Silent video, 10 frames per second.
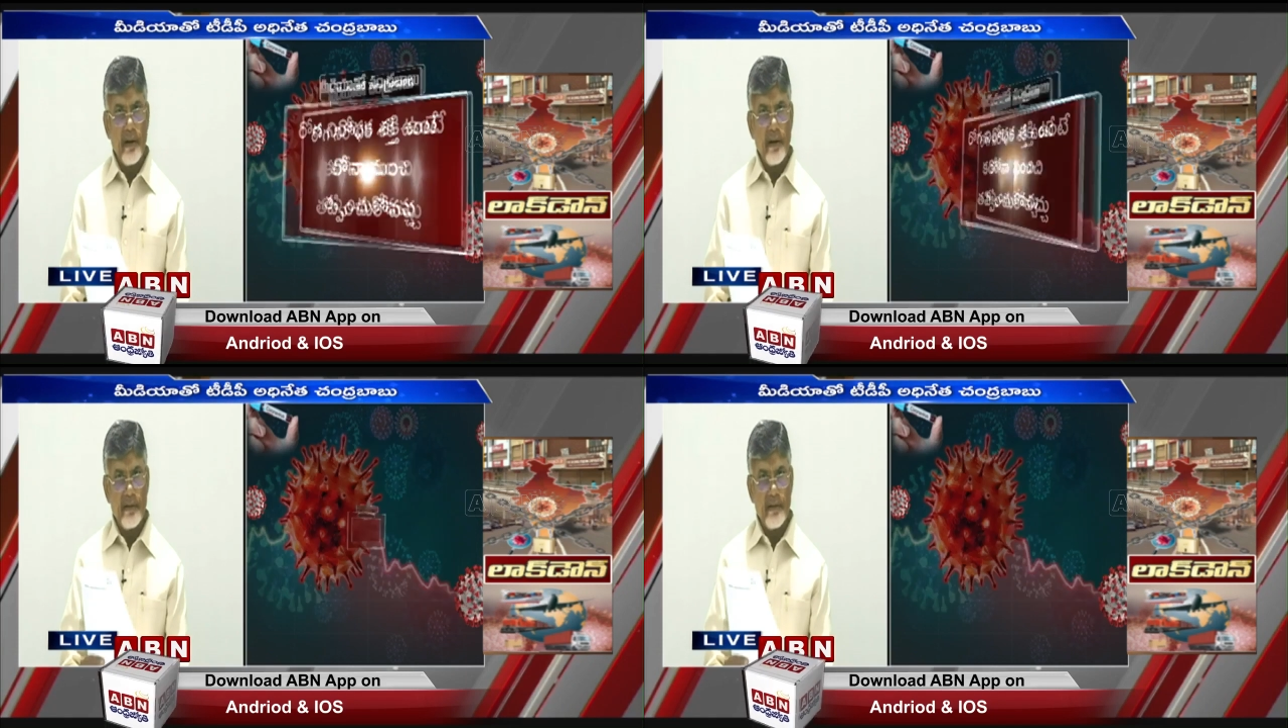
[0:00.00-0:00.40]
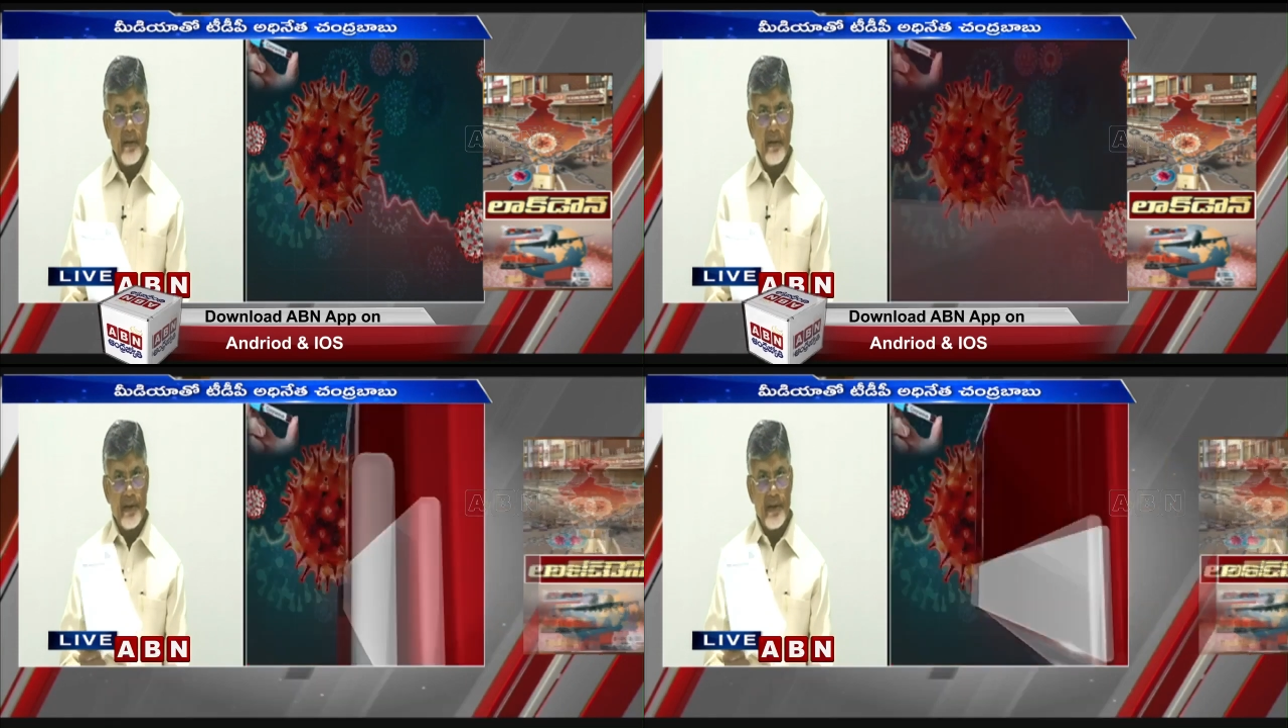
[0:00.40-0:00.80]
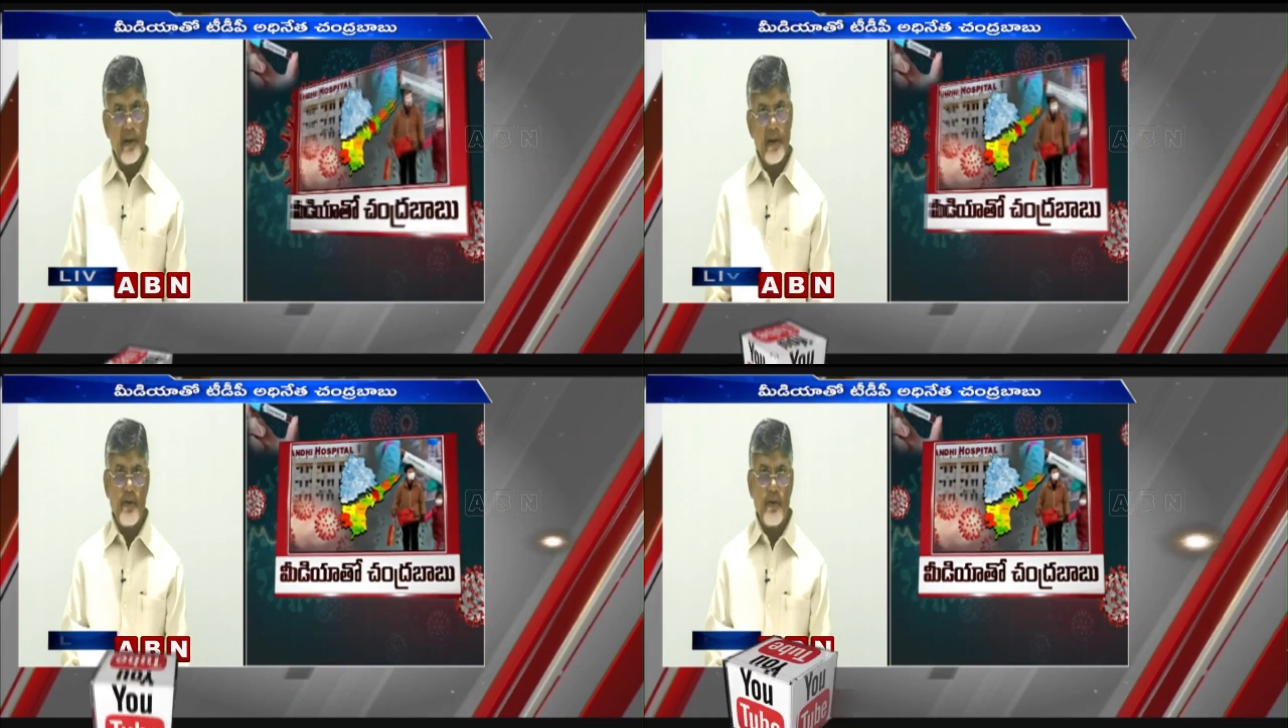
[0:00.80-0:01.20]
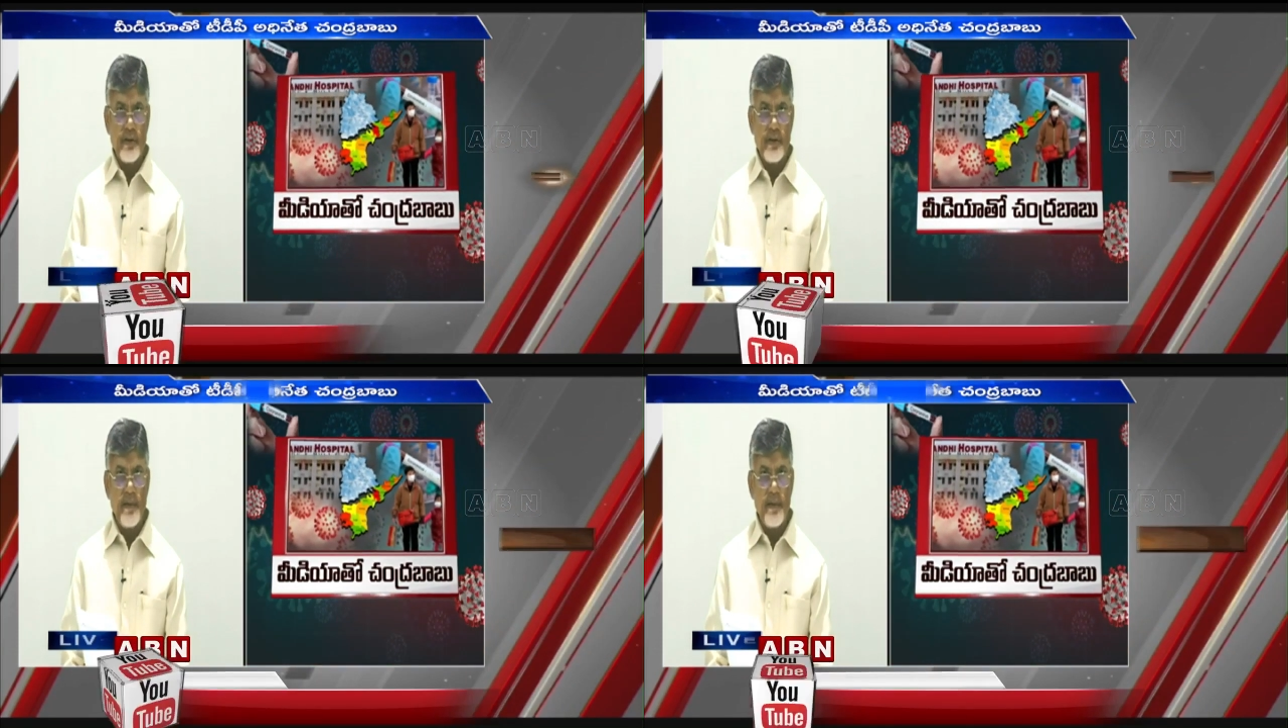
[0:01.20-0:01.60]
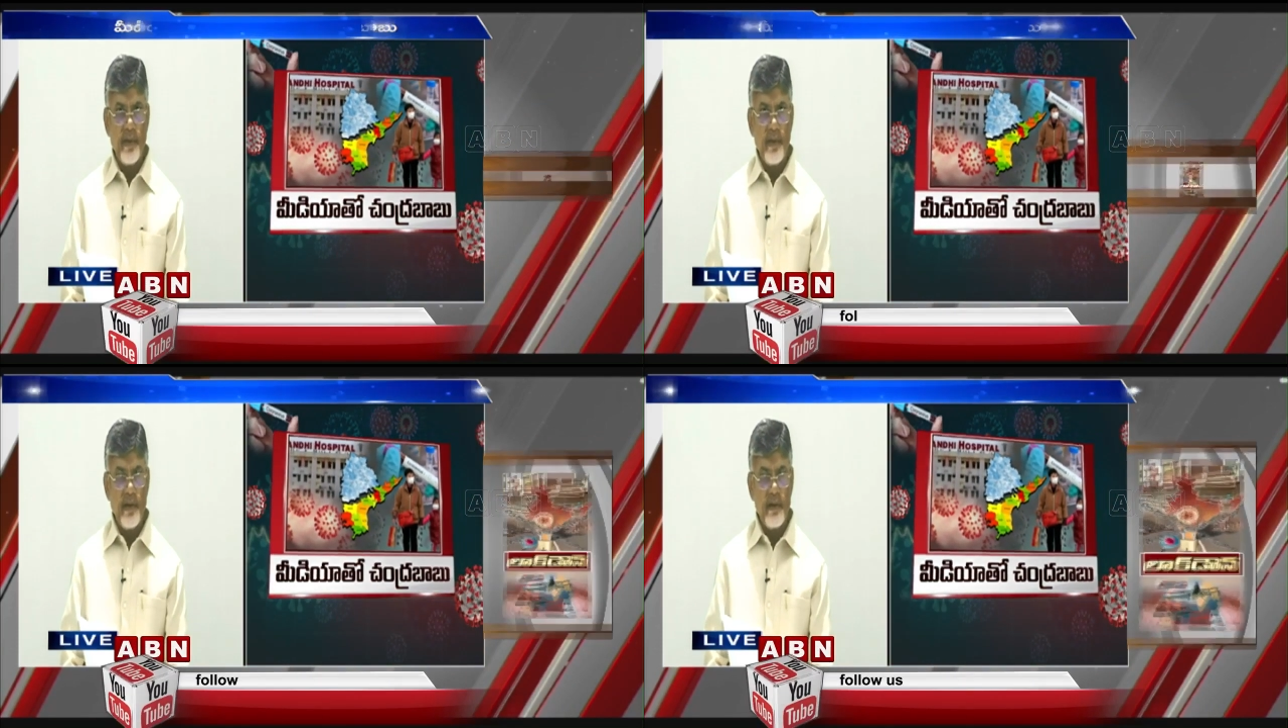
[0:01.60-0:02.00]
కలిసి సమిష్టిగా ఆలోచిద్దాం
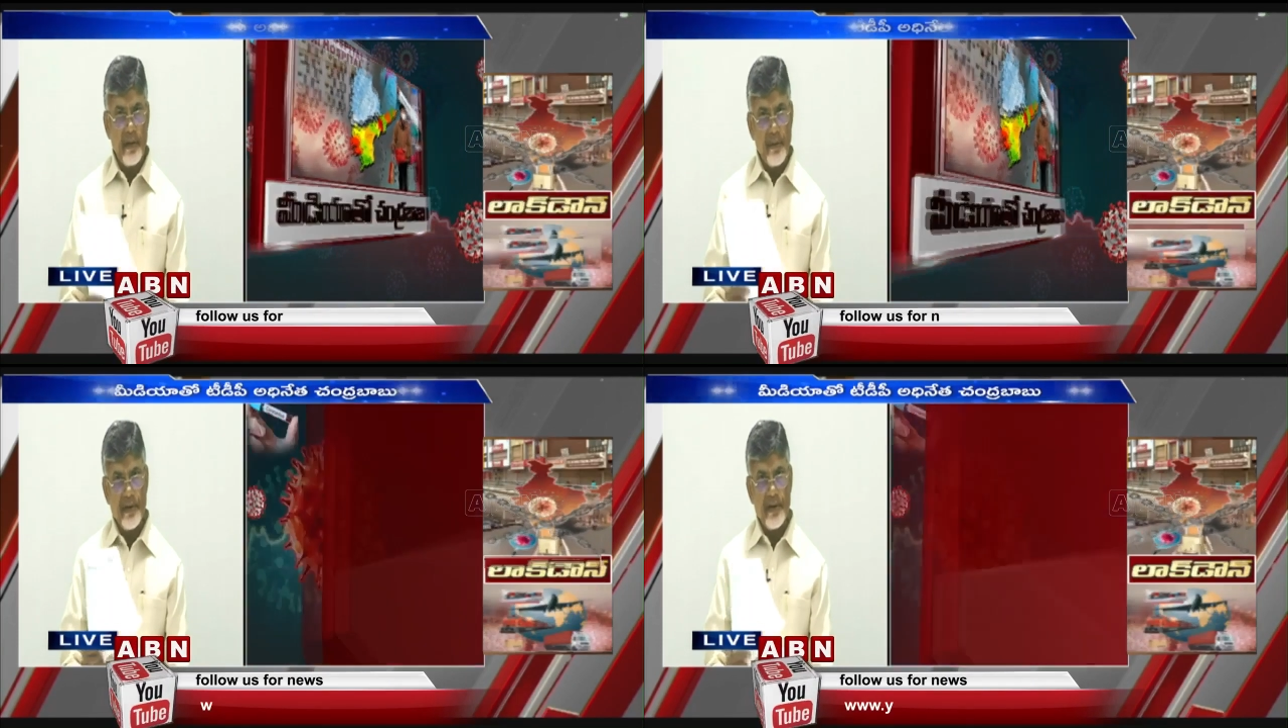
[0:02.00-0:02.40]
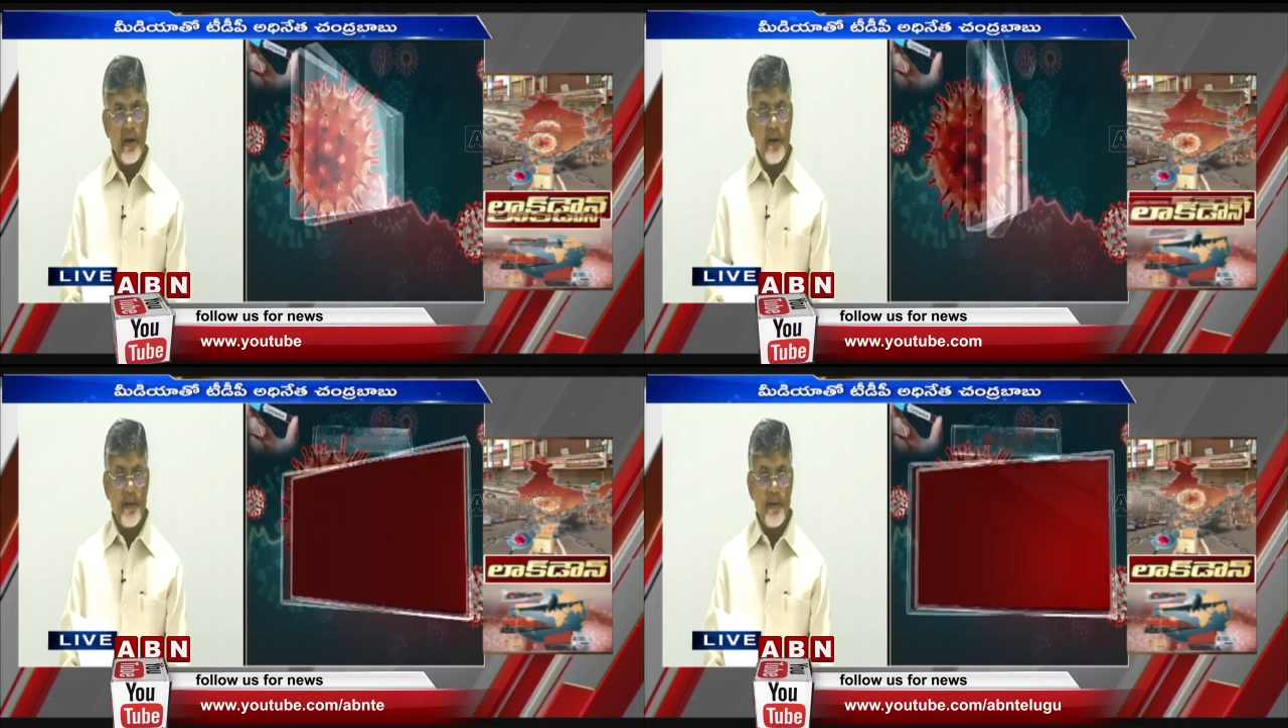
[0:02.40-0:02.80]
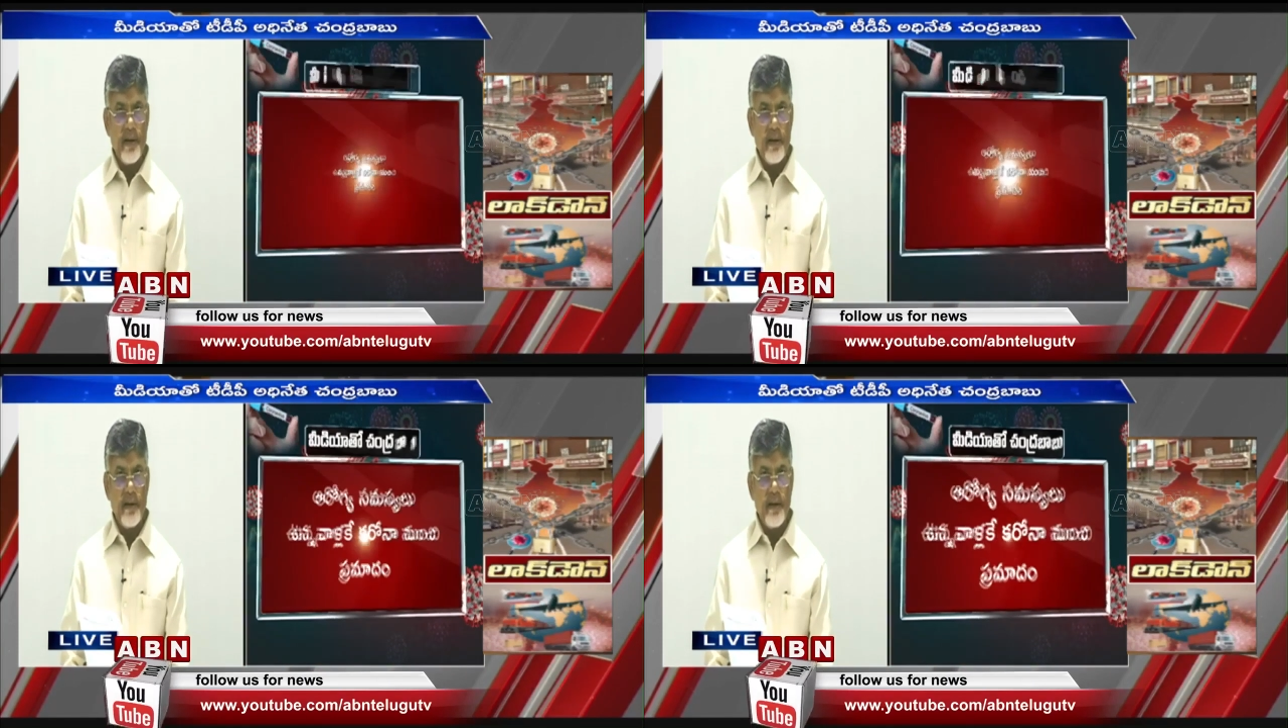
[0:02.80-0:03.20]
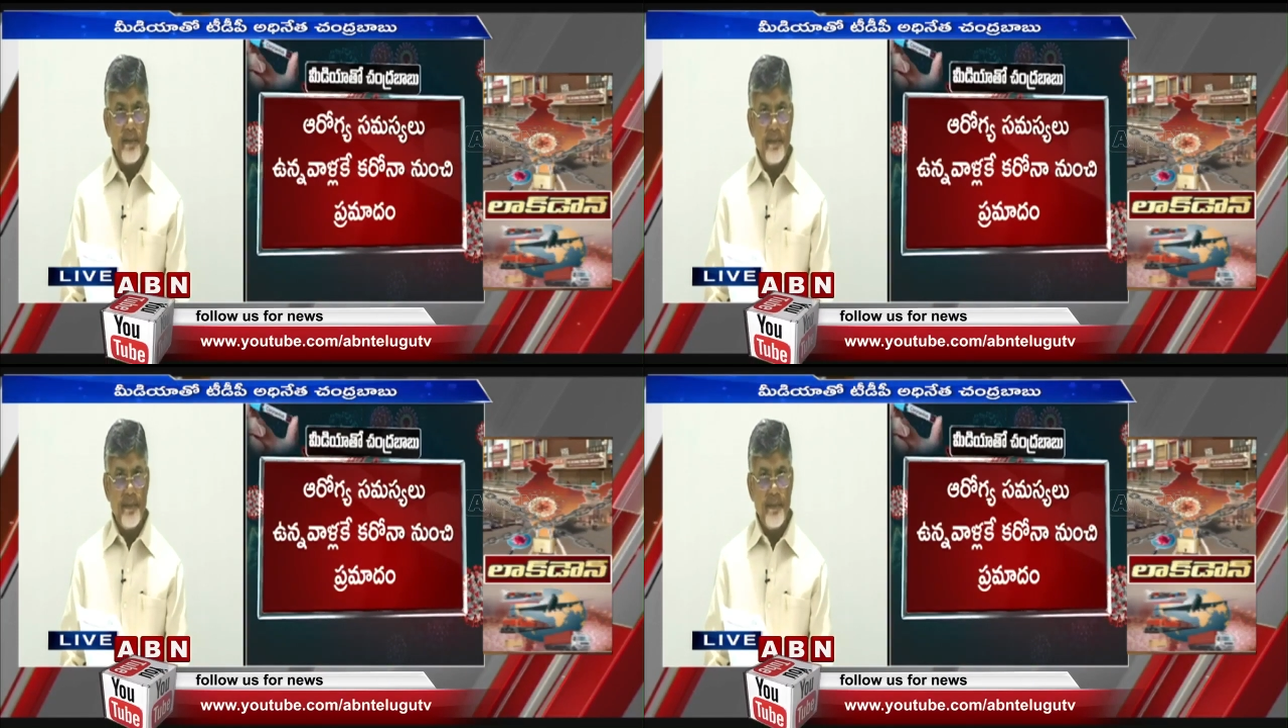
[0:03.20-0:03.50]
సమిష్టిగా పనిచేద్దాం